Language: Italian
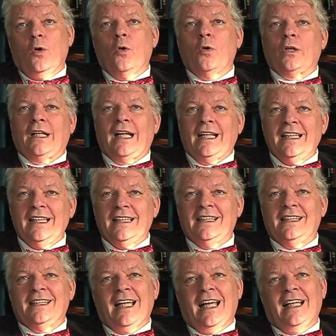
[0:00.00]

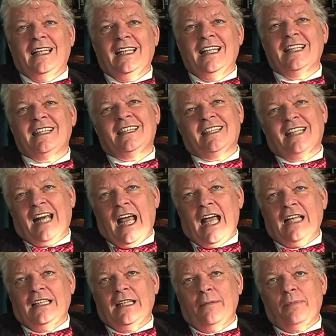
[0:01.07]
organizza la
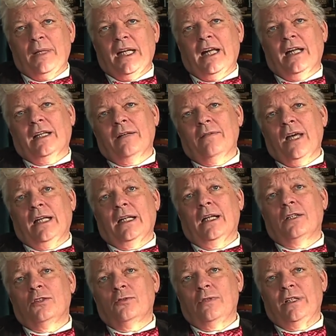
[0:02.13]
strada per arrivare
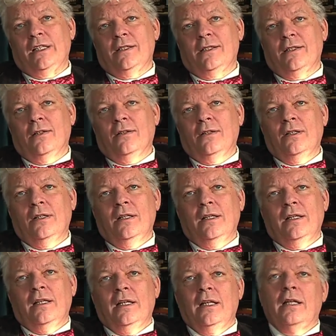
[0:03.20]
al giudizio
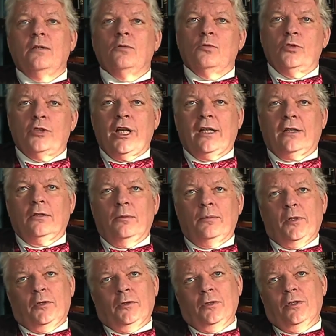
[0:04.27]
in un certo
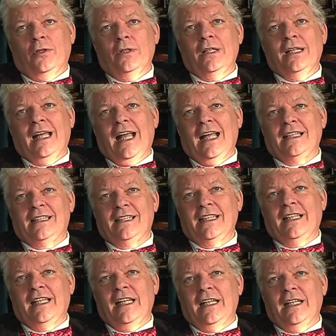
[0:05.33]
modo
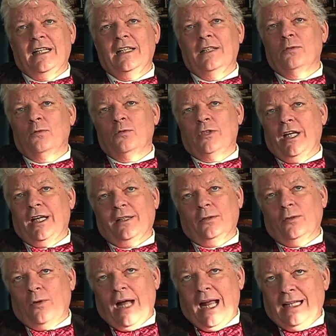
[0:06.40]
anziché in un
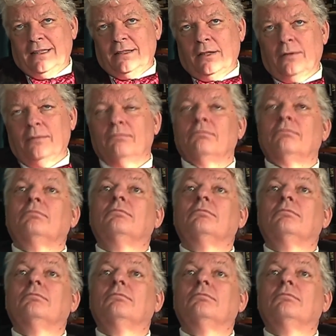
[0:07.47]
certo altro.